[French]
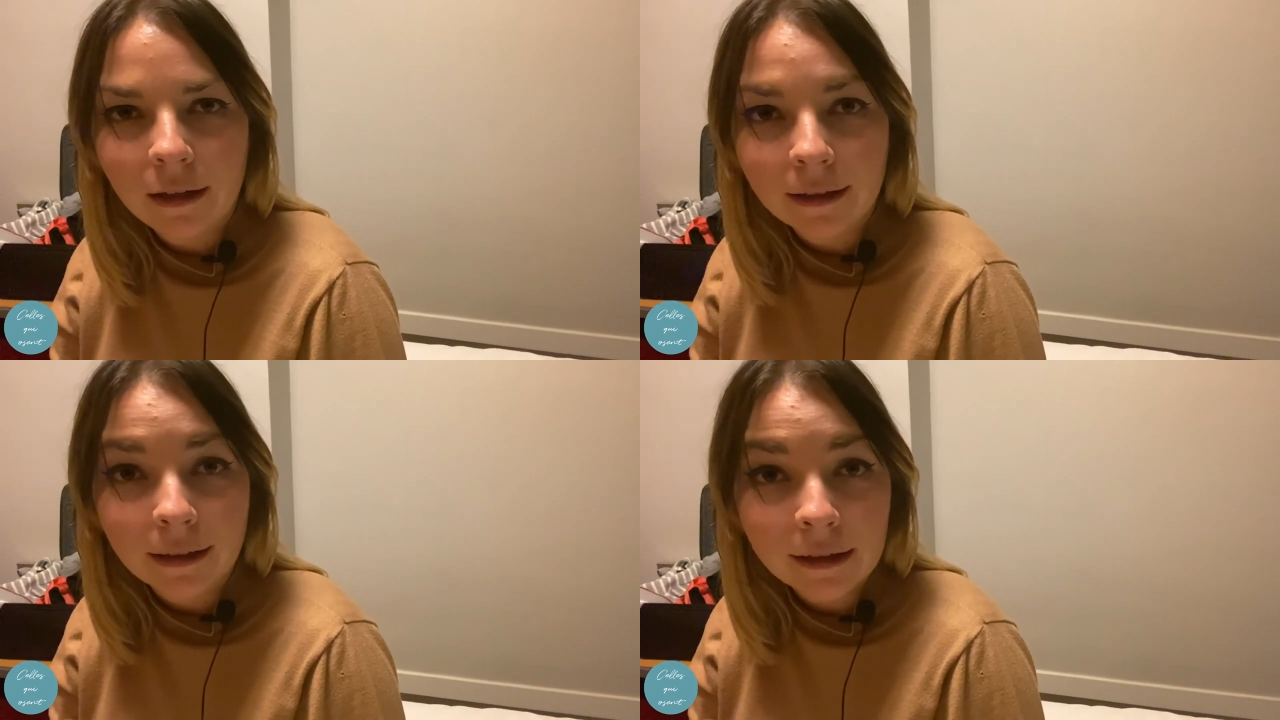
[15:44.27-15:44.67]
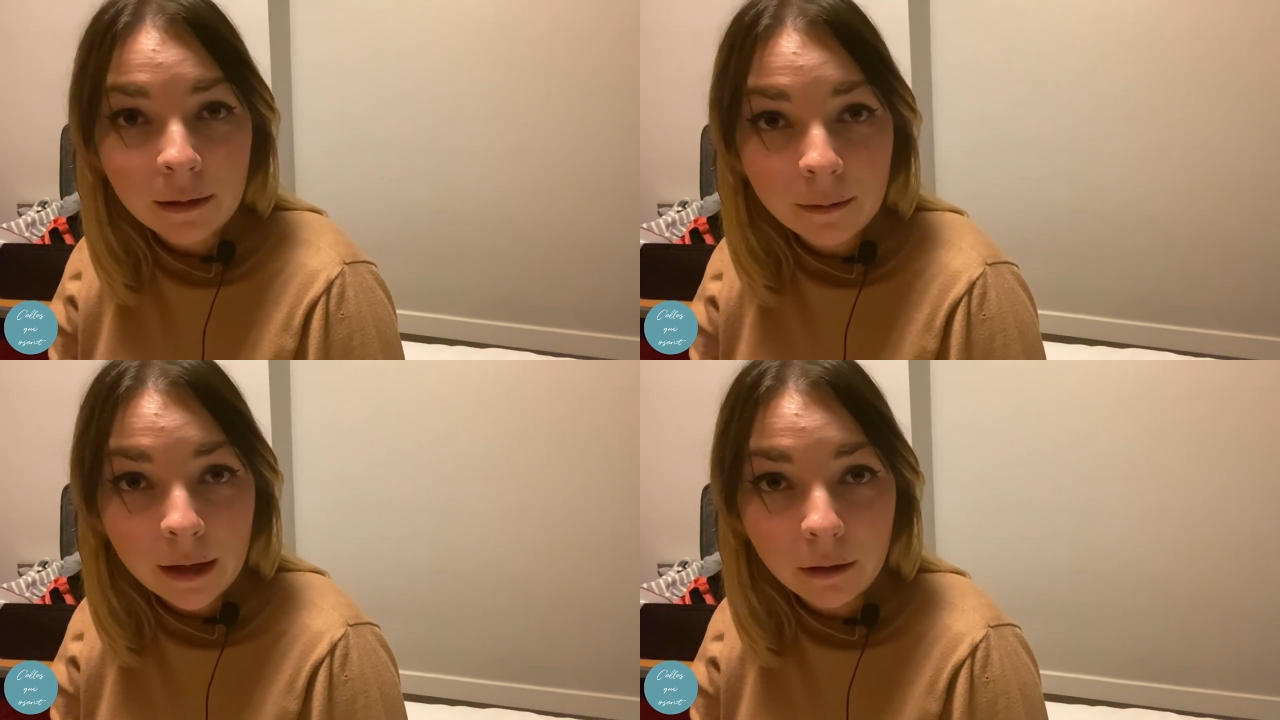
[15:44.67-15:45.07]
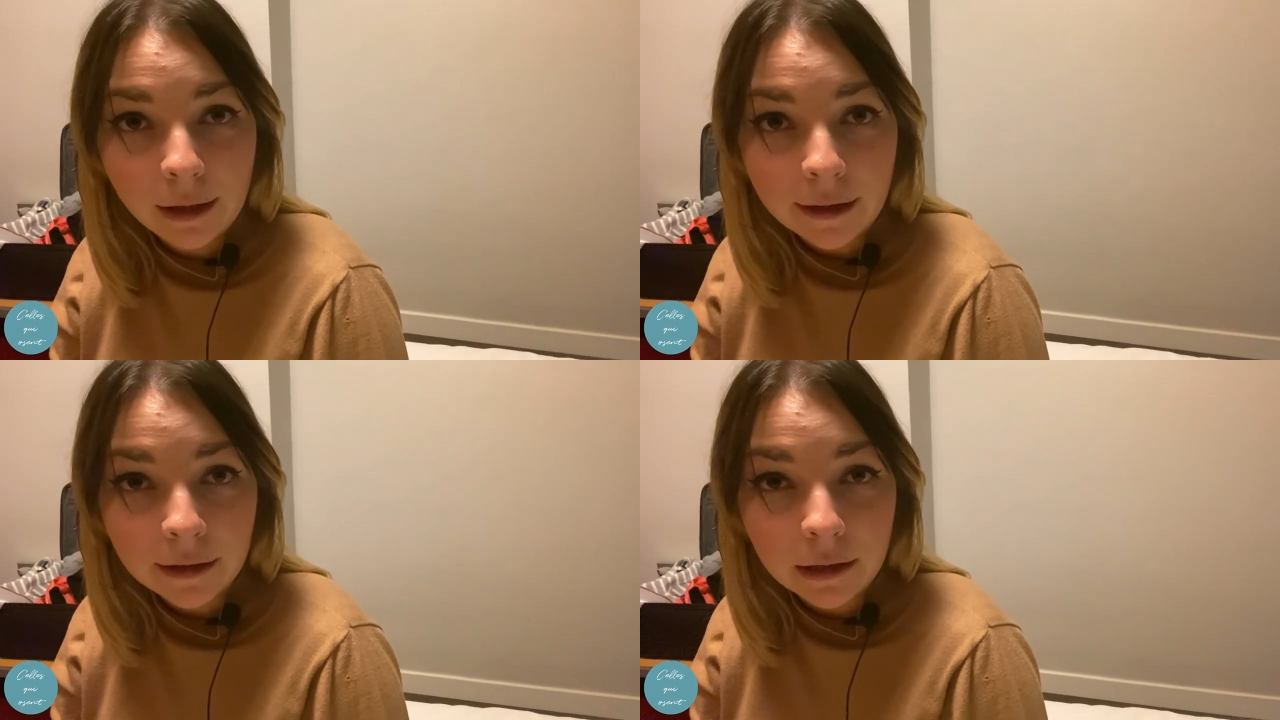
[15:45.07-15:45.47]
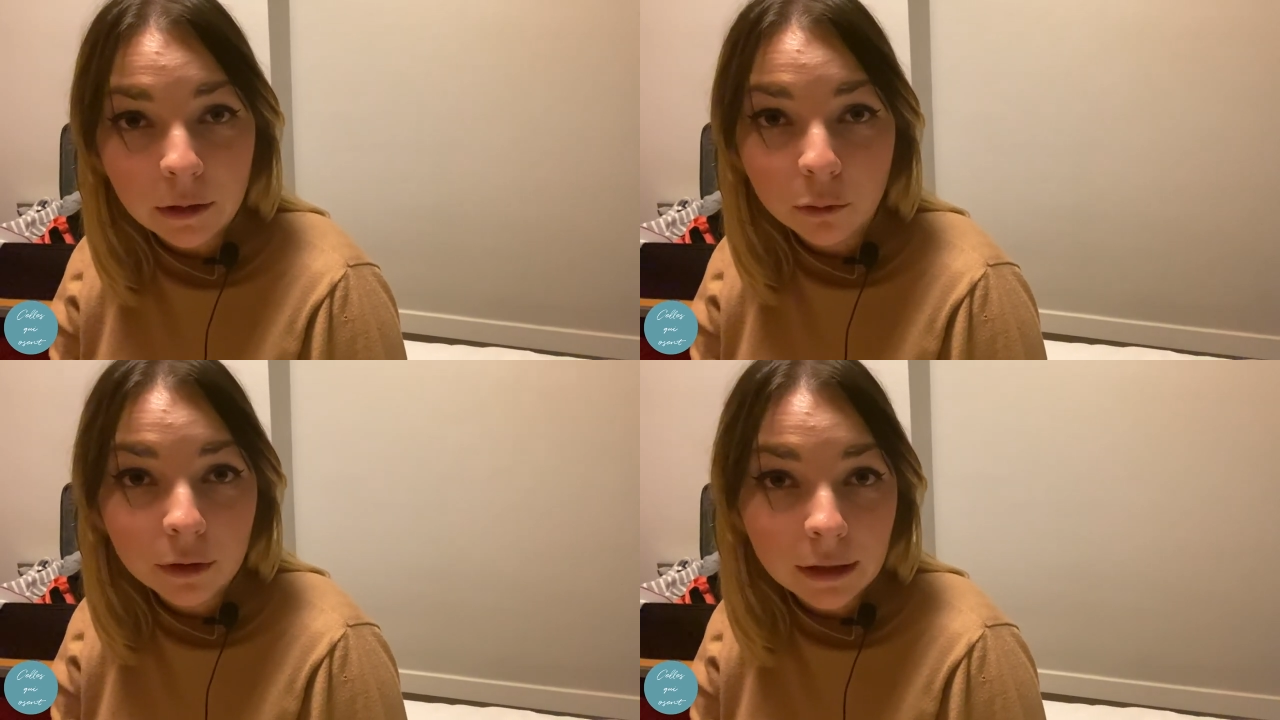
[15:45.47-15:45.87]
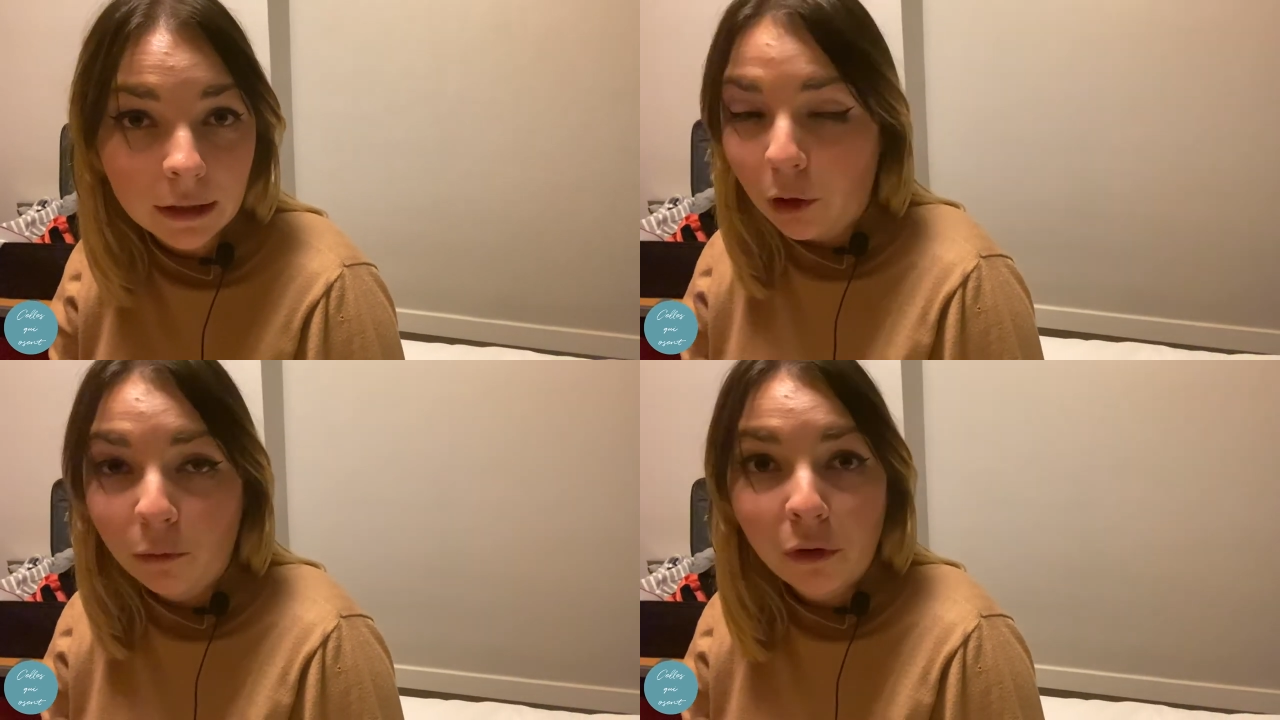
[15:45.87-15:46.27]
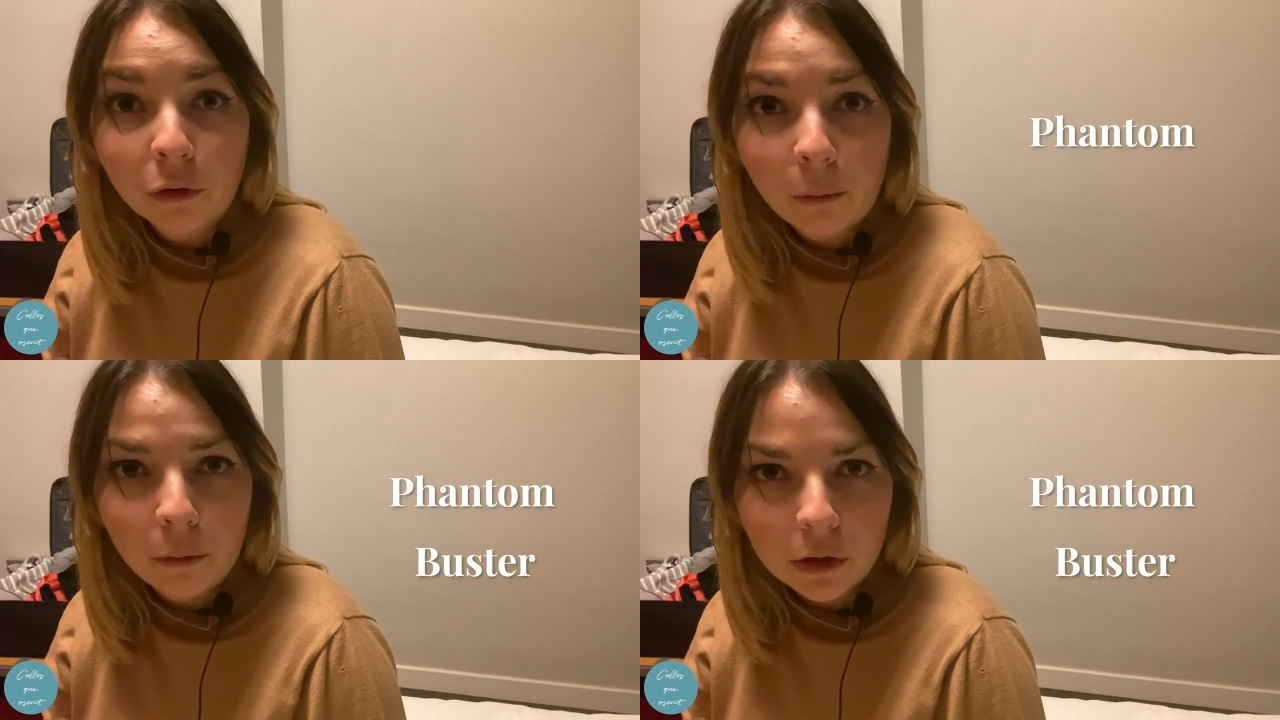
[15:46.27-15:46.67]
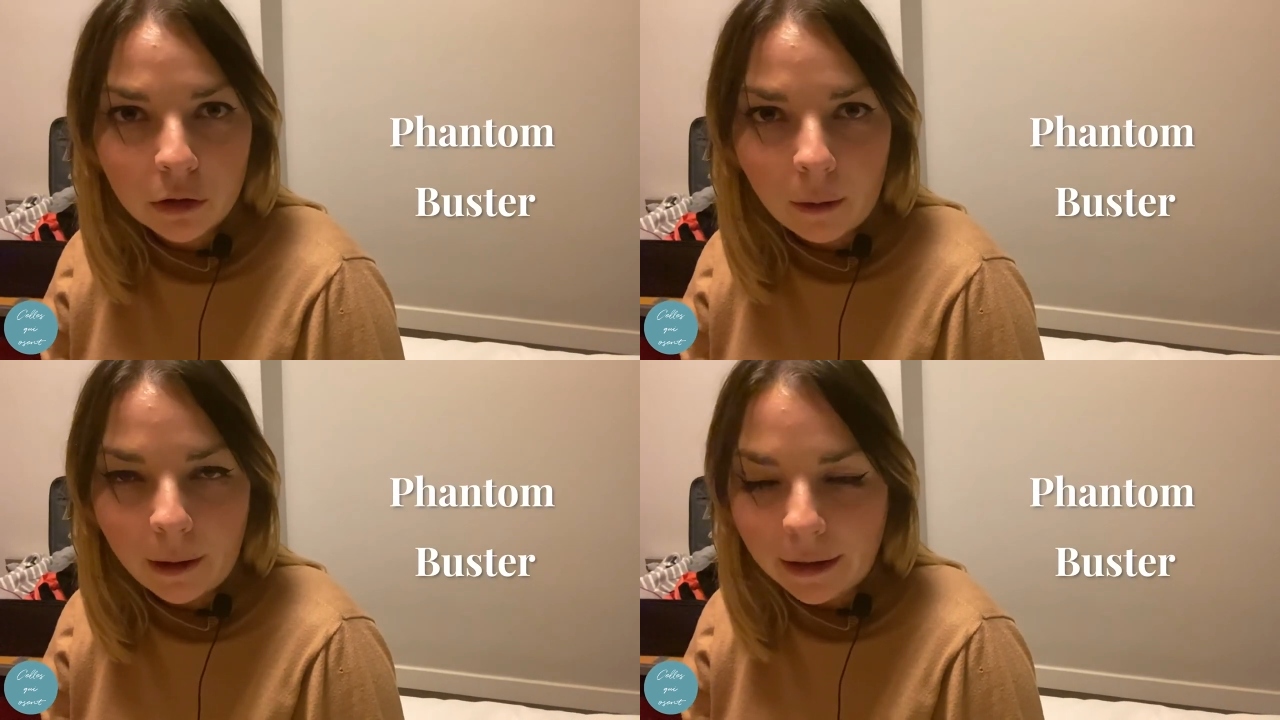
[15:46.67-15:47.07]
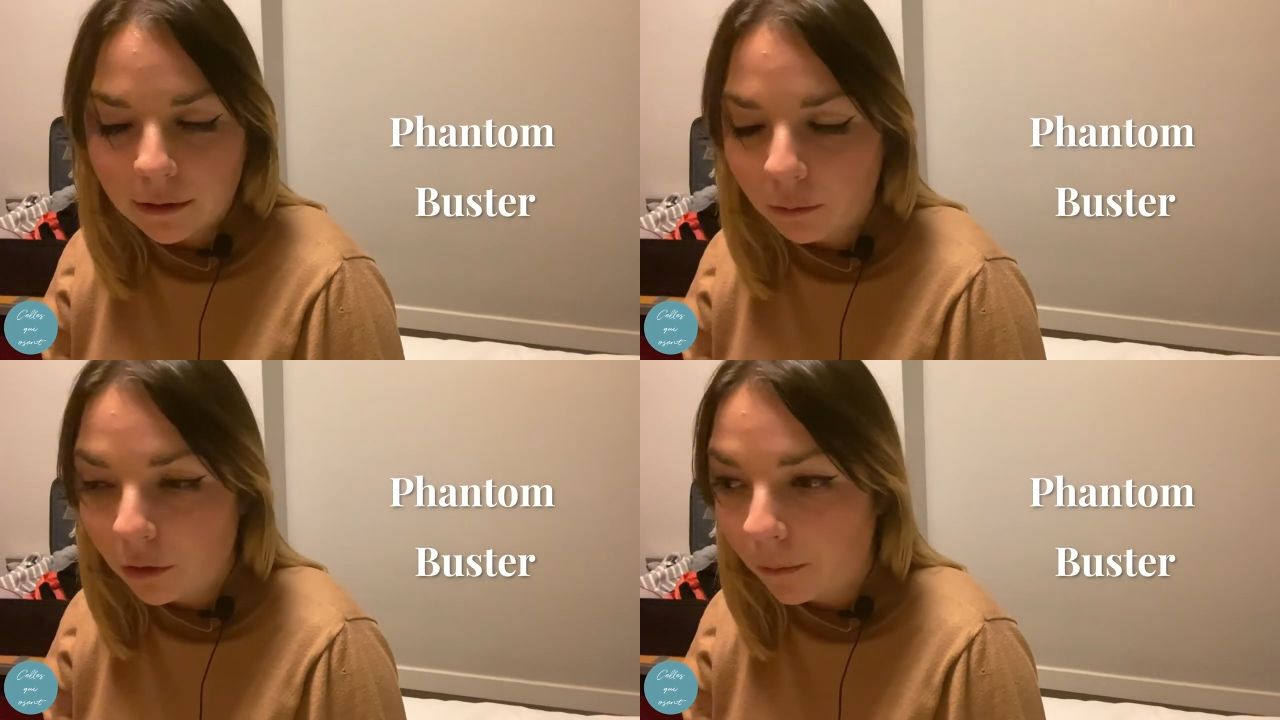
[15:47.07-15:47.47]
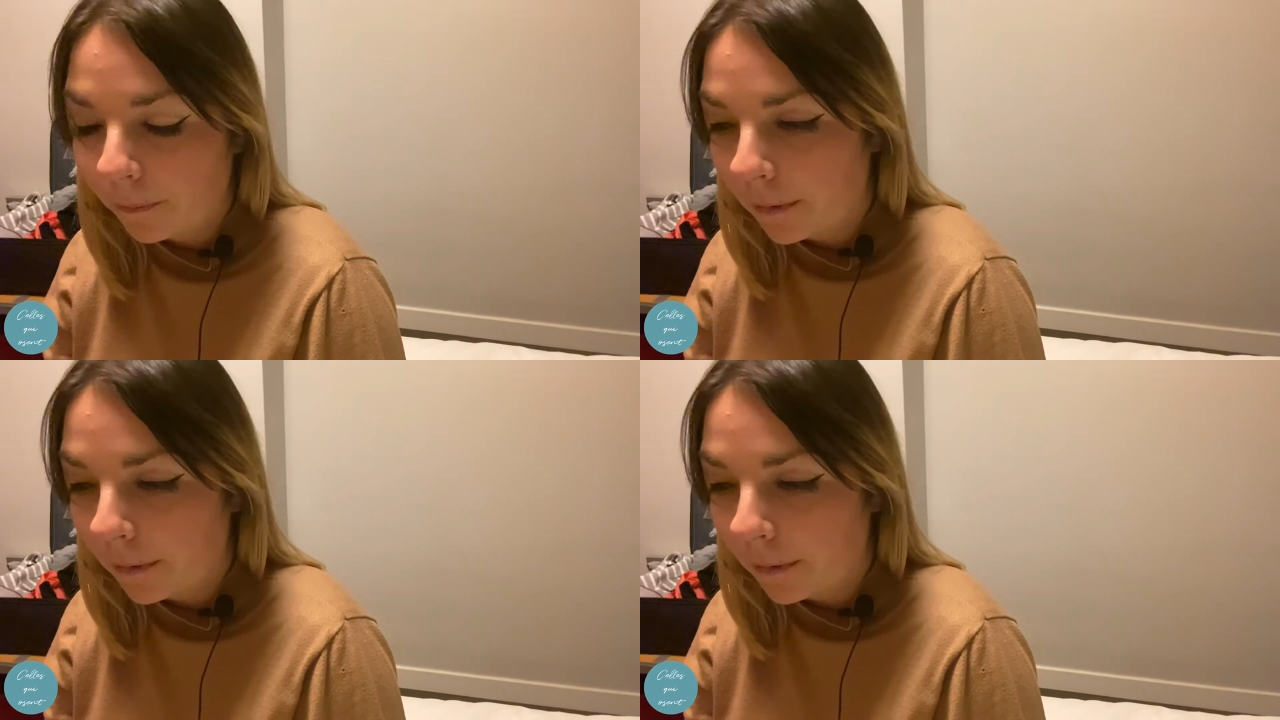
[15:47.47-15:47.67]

adresses email grâce à des outils comme Phantom Buster par exemple.